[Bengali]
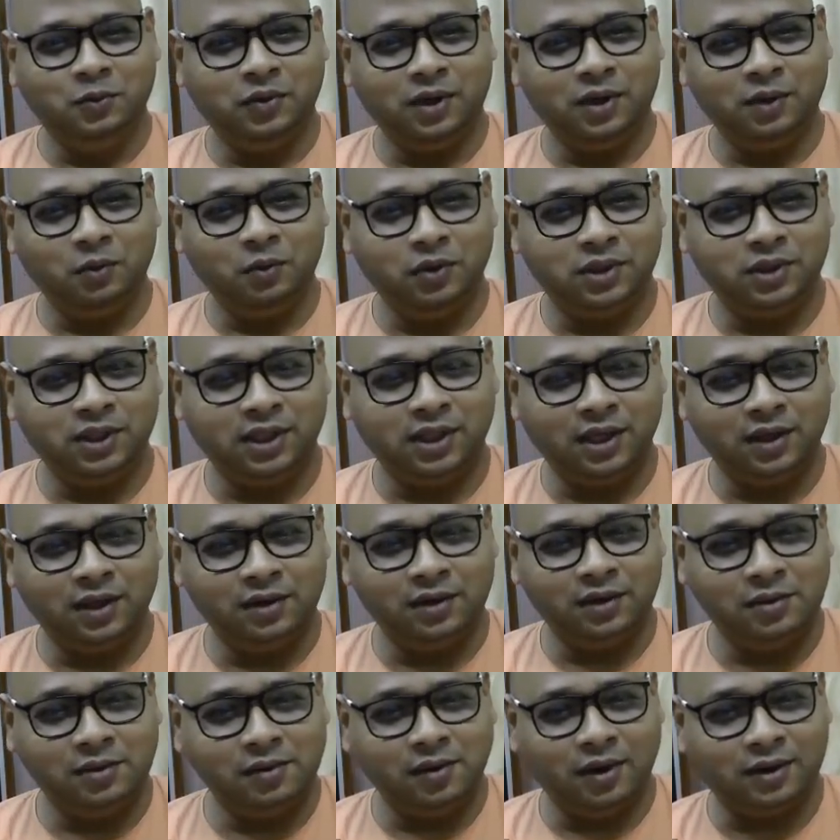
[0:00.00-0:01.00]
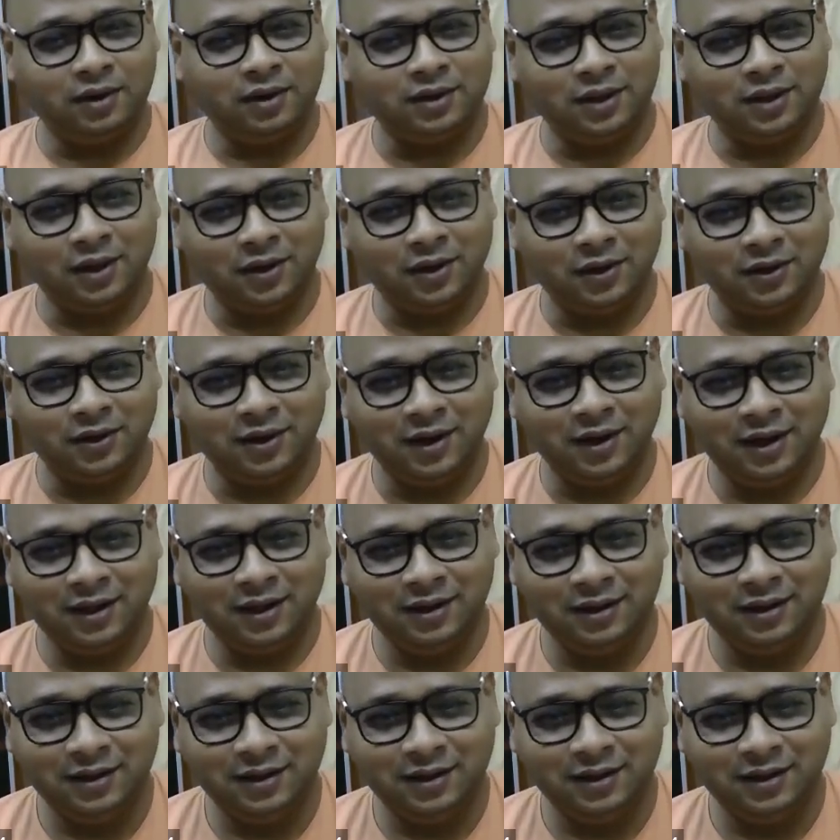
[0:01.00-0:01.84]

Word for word: করে বসে থাকো খুব কষ্ট করে না